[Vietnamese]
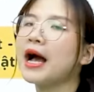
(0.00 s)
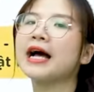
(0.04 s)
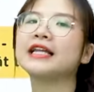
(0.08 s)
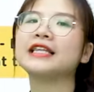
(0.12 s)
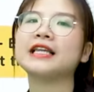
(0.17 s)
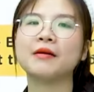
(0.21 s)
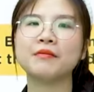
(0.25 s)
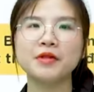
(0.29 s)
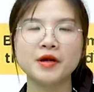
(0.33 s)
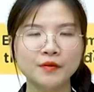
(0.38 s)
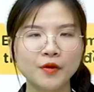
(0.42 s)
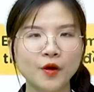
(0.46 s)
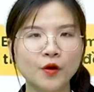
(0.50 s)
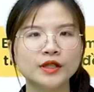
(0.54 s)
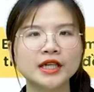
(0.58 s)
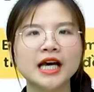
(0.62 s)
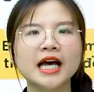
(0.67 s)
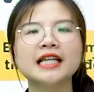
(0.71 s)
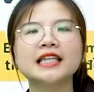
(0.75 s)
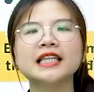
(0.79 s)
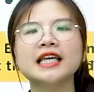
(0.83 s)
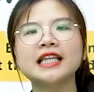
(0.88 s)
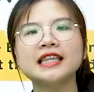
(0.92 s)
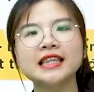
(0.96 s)
3 tháng 11
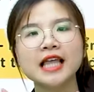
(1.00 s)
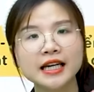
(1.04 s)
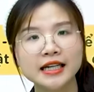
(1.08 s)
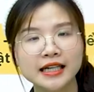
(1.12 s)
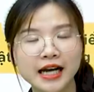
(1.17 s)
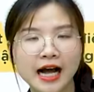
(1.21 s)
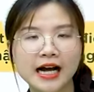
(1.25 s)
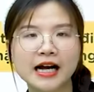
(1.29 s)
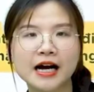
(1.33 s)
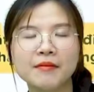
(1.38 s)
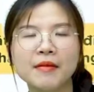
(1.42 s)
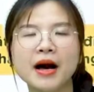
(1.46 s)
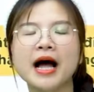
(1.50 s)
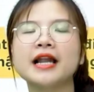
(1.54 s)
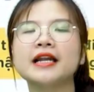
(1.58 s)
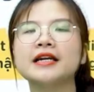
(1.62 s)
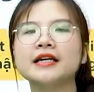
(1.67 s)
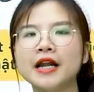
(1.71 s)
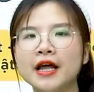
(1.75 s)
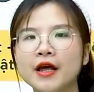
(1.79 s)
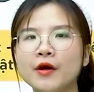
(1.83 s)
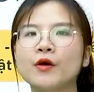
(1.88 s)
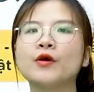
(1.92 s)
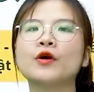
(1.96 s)
thì tất cả các bạn
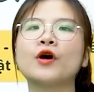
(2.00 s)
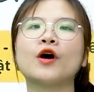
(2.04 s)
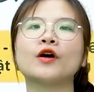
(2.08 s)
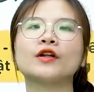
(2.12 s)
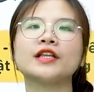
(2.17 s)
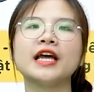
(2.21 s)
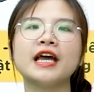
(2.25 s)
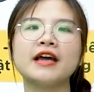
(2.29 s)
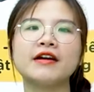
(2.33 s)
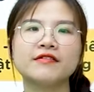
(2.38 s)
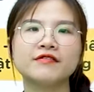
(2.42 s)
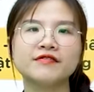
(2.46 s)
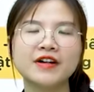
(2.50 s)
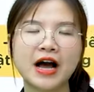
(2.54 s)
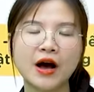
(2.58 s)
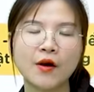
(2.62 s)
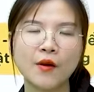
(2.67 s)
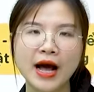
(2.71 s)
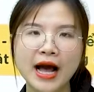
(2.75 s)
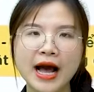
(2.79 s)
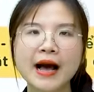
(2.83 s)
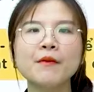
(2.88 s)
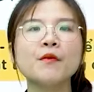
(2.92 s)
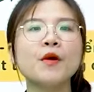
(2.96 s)
đều có thể vào
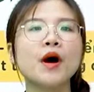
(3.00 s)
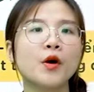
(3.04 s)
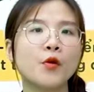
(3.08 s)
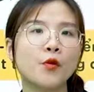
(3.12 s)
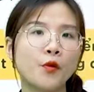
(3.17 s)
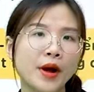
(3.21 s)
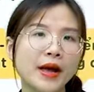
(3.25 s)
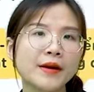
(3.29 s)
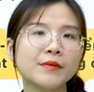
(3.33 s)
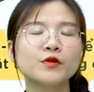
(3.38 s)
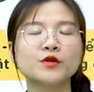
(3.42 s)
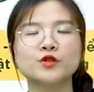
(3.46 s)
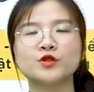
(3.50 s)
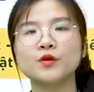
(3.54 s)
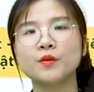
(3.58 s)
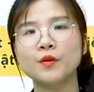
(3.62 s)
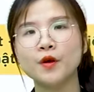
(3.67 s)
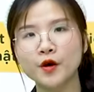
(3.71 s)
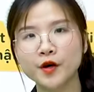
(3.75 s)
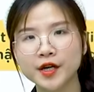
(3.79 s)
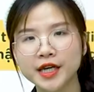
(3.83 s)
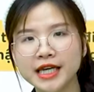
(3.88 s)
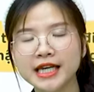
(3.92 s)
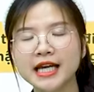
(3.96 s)
app hoặc web của Dũng
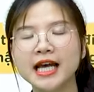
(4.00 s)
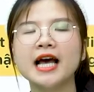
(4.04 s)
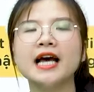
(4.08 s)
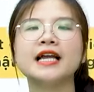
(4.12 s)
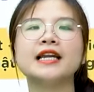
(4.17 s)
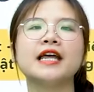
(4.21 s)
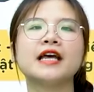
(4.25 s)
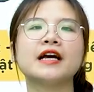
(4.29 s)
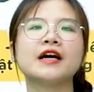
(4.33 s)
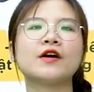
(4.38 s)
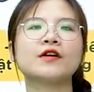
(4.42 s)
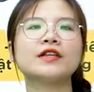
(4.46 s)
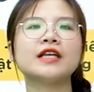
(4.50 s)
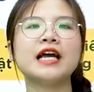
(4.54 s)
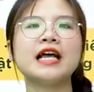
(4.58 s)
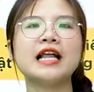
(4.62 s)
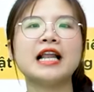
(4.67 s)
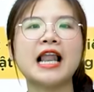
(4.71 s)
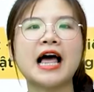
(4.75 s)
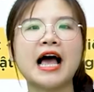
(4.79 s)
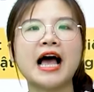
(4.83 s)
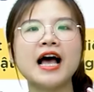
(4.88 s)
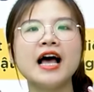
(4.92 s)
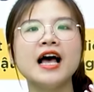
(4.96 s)
Mori để có thể
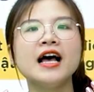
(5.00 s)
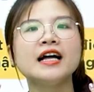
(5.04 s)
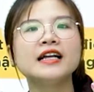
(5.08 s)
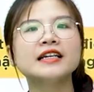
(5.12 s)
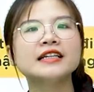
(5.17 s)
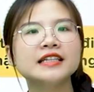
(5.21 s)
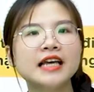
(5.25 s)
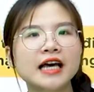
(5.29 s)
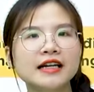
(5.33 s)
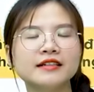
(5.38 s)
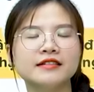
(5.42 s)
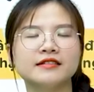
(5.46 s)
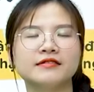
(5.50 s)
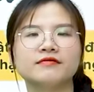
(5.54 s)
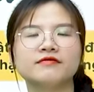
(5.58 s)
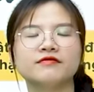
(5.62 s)
là nhận